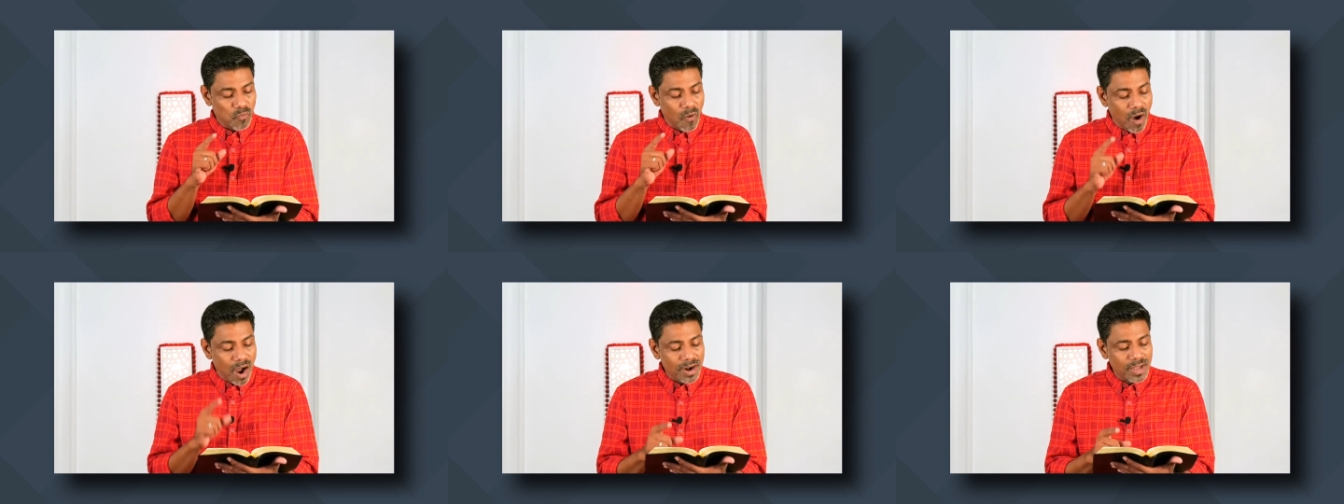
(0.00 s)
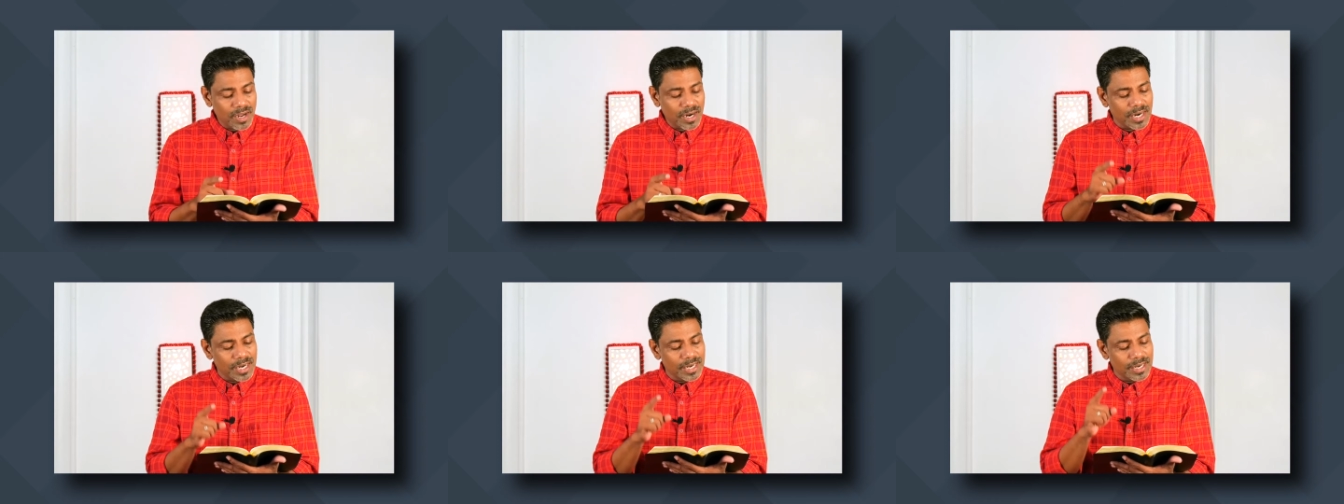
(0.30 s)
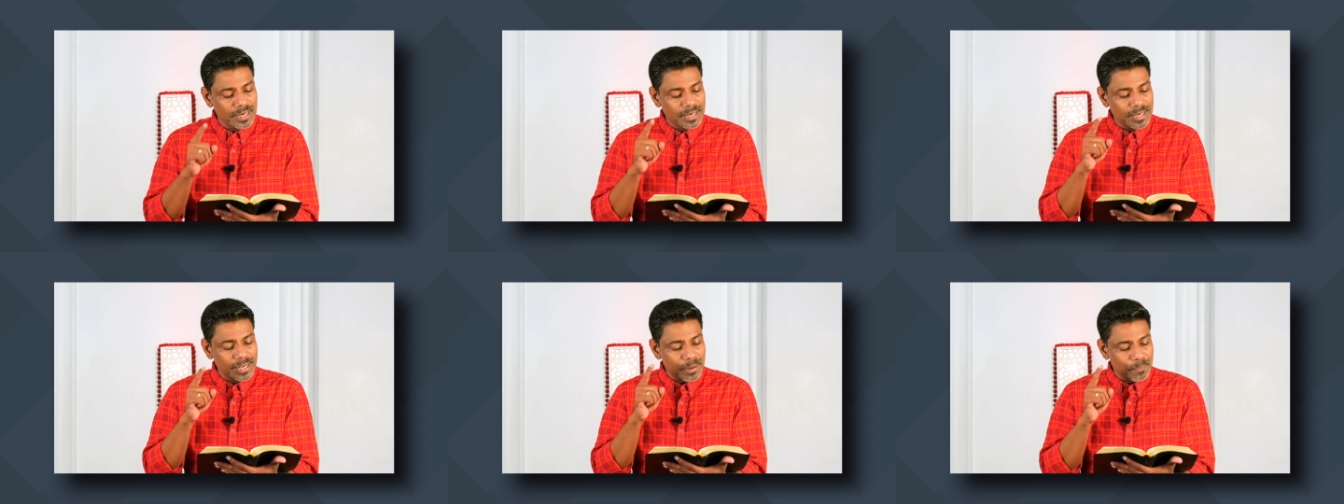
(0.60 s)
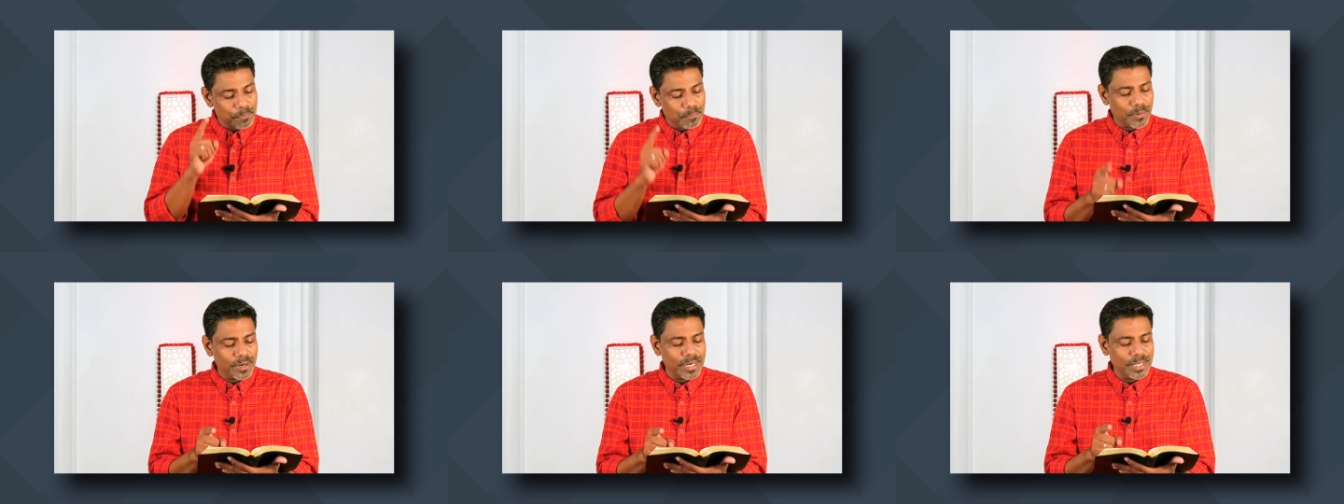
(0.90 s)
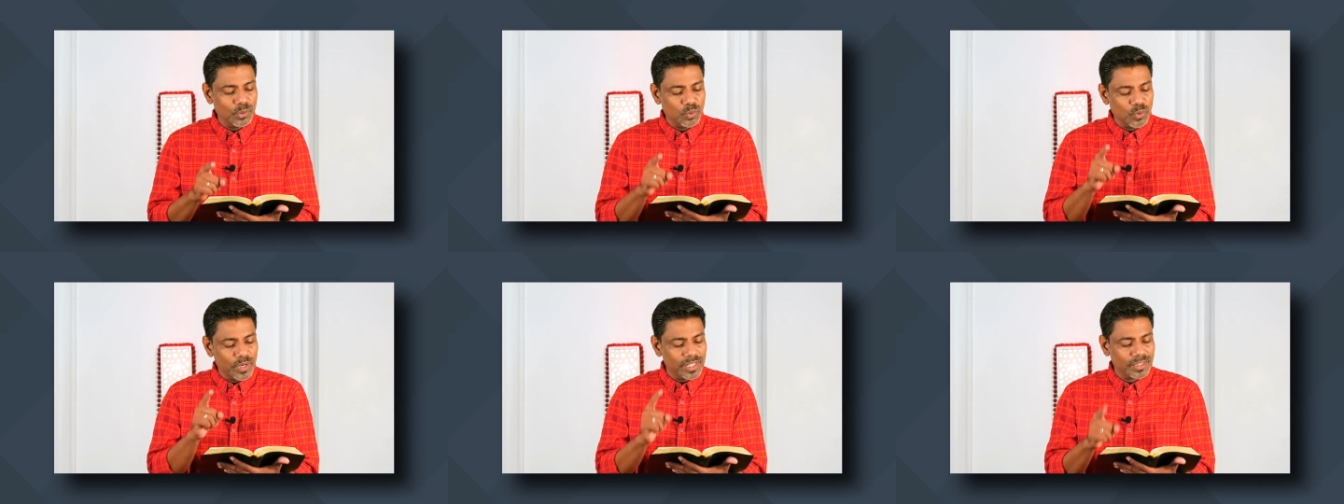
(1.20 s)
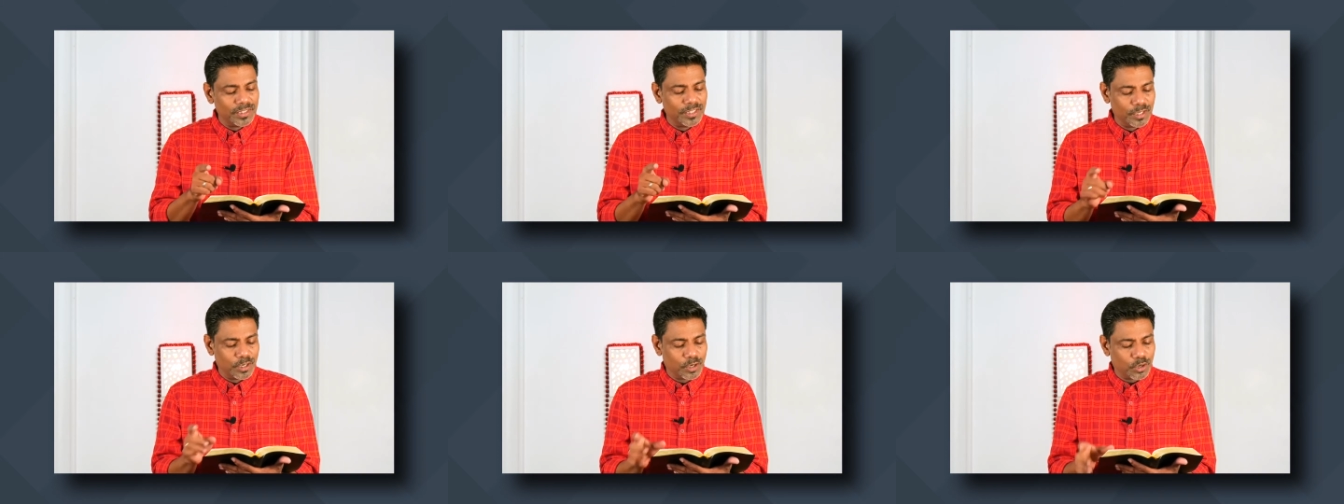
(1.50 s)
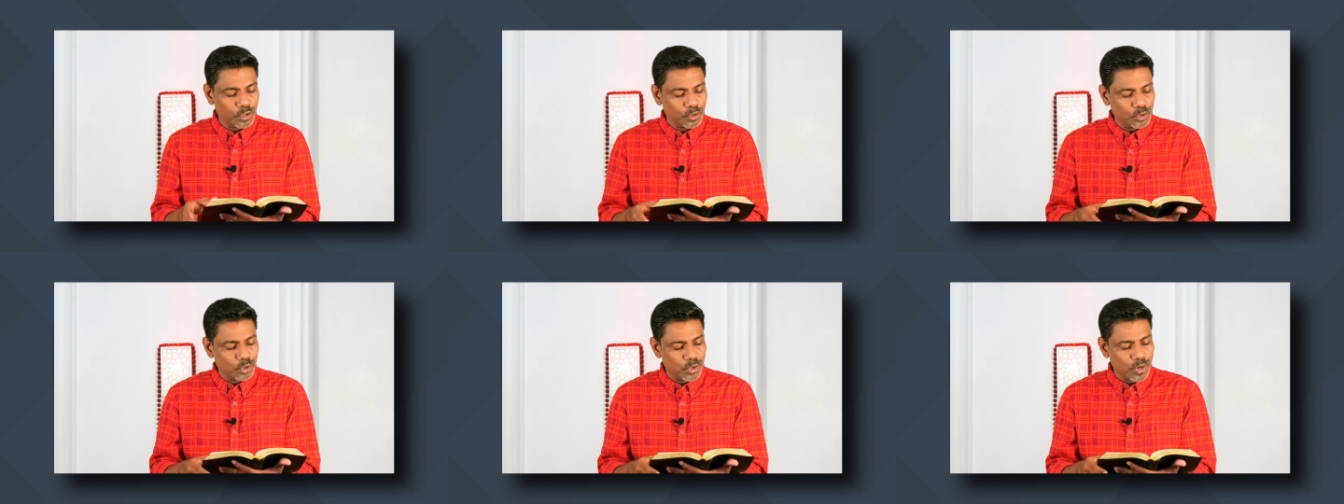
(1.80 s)
வானங்கள் எப்படி
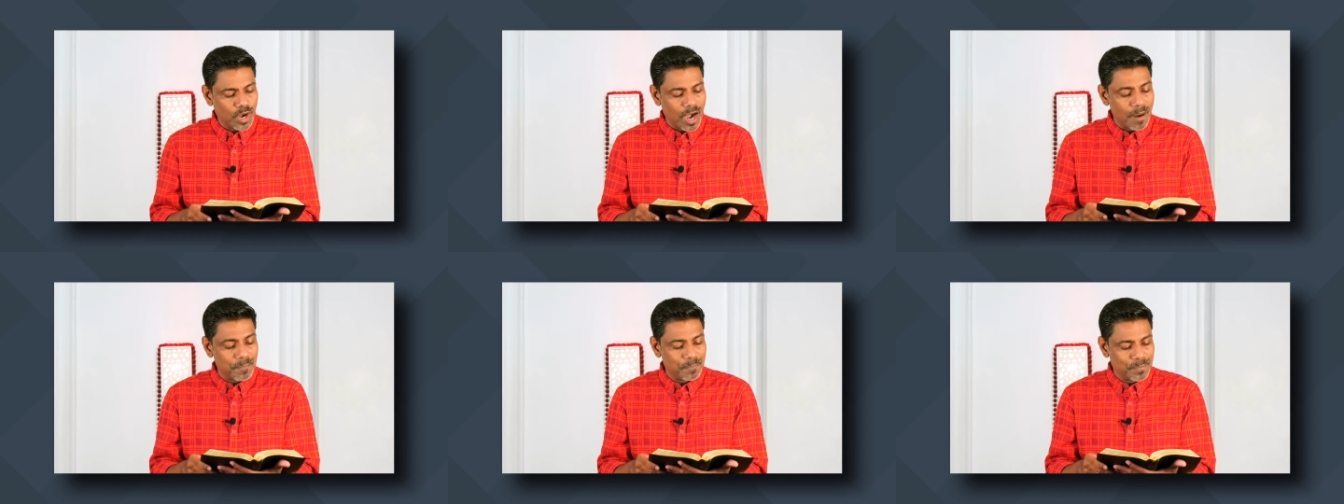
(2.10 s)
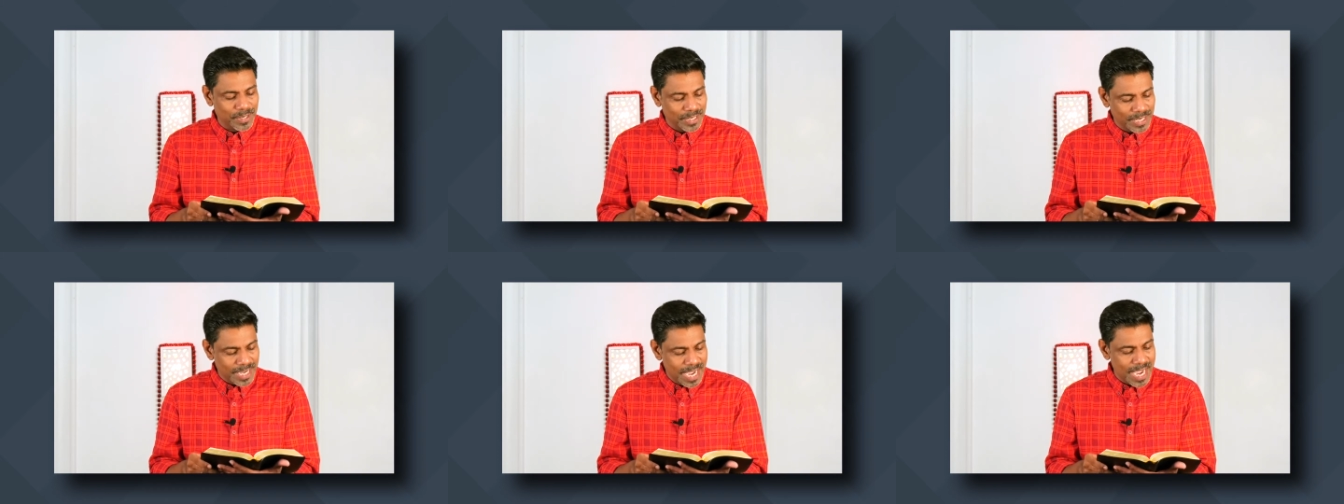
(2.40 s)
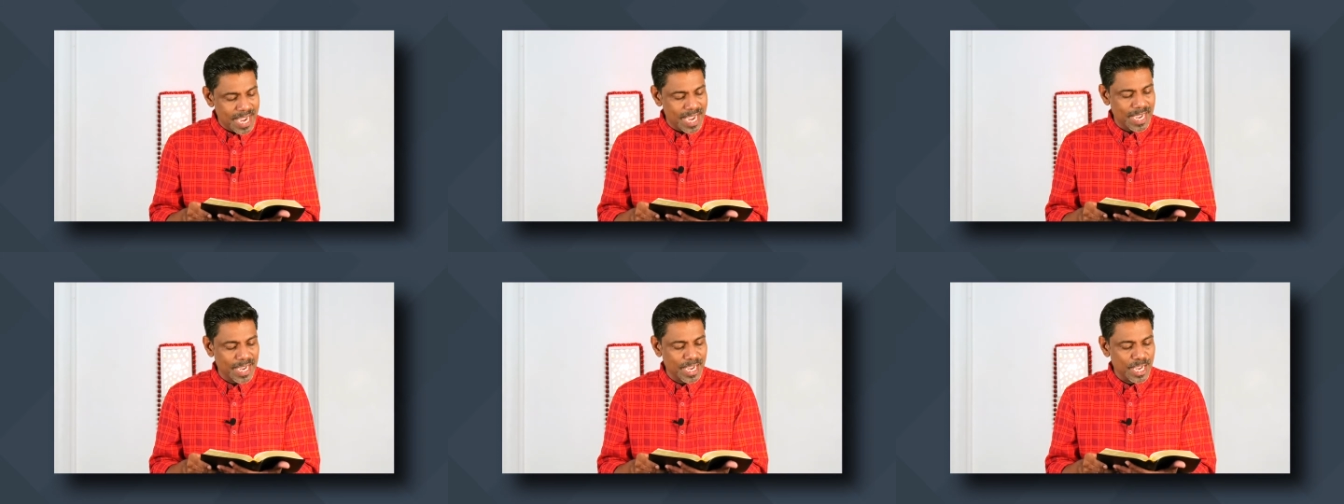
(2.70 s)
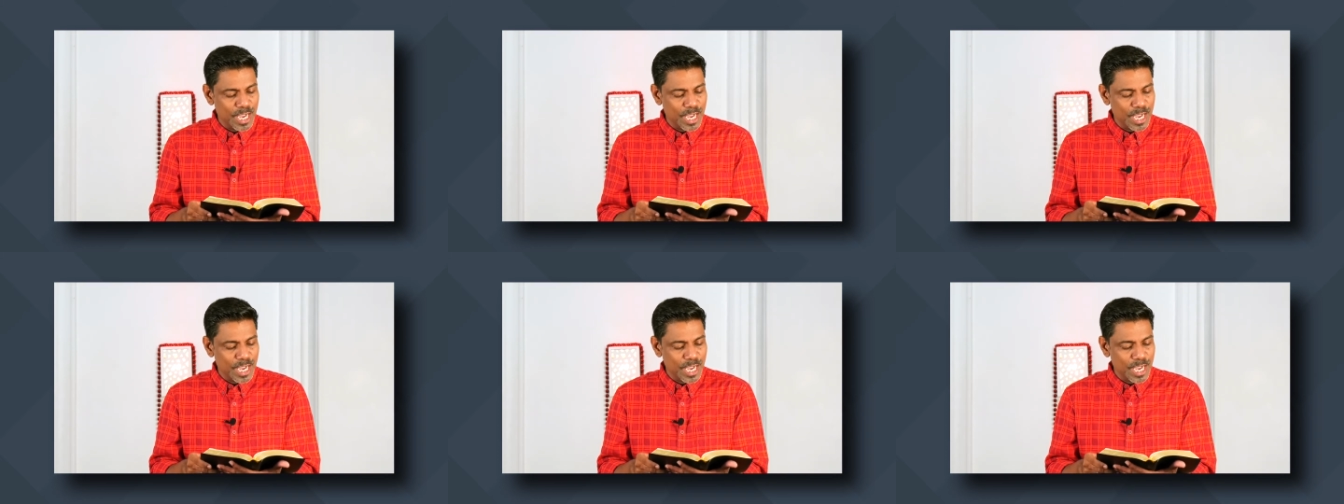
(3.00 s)
உயர்ந்திருக்கிறதோ அப்படியே